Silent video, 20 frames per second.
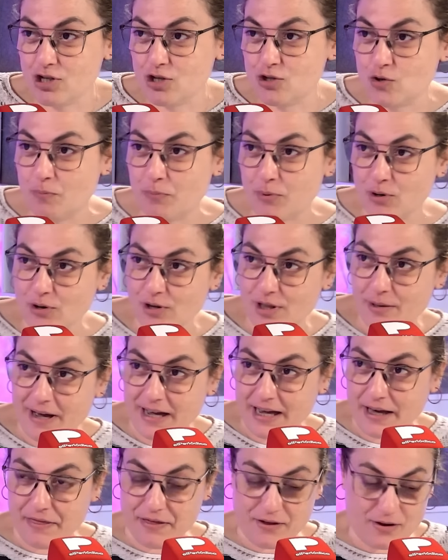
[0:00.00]
hemos hecho un poco de
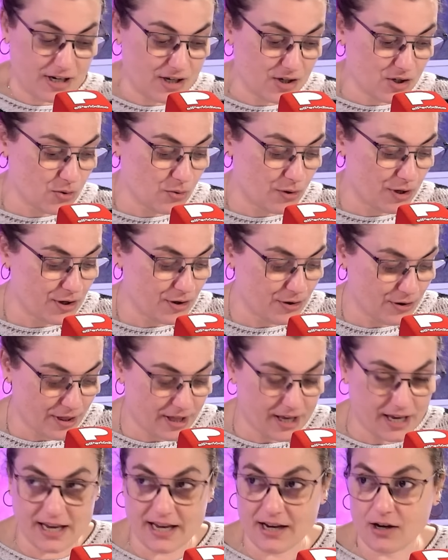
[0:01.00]
vacaciones tú y yo
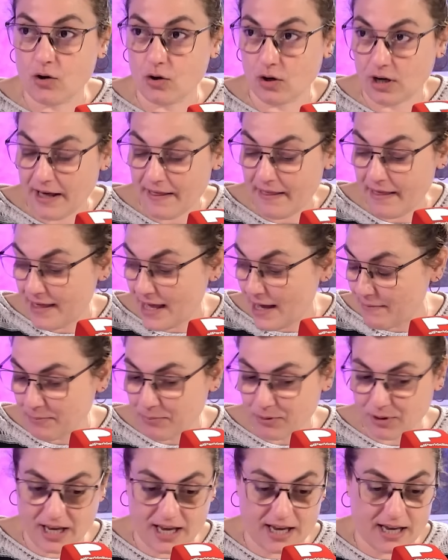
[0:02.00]
de jornada de
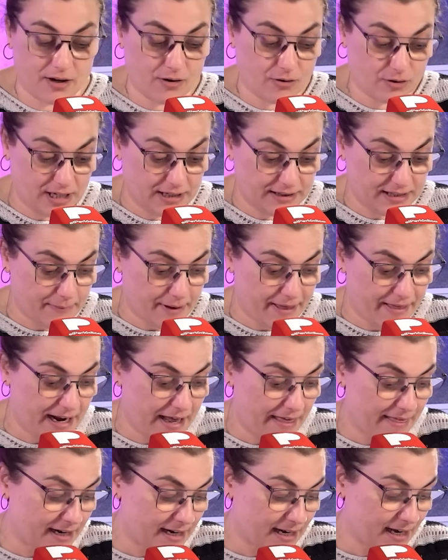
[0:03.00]
AVE porque con el tema de
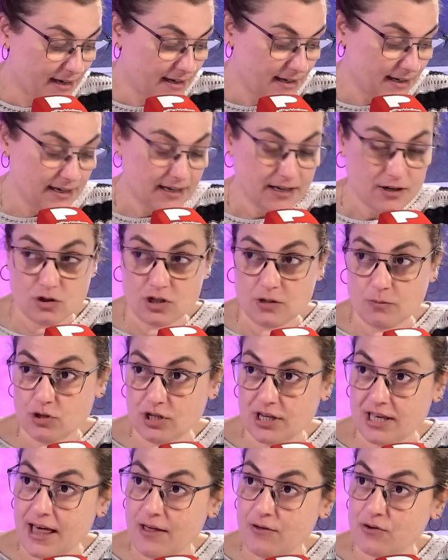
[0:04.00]
la Dana nos
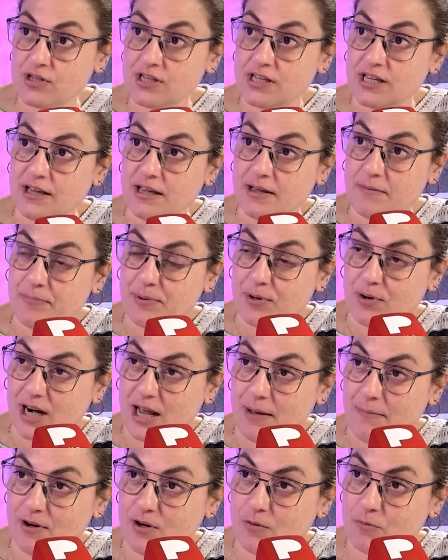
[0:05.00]
hemos quedado sin
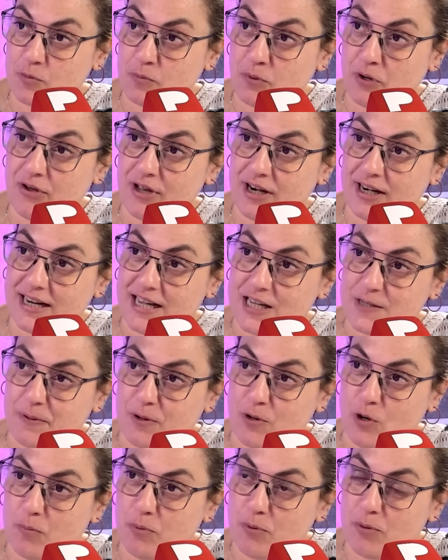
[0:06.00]
programa, no hemos podido ir ni a
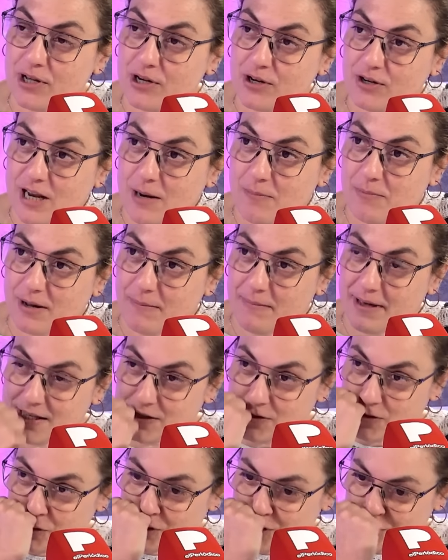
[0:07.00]
Espejo Público ni el programa
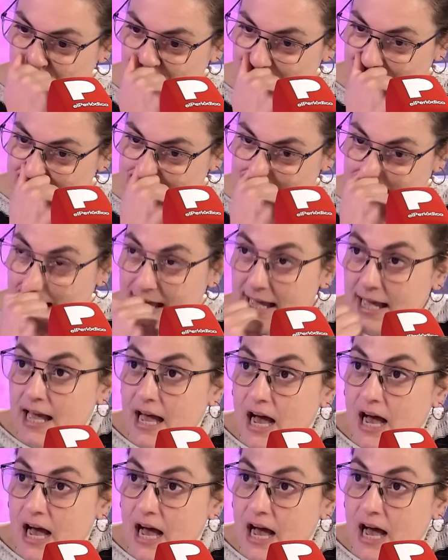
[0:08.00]
de Son Soles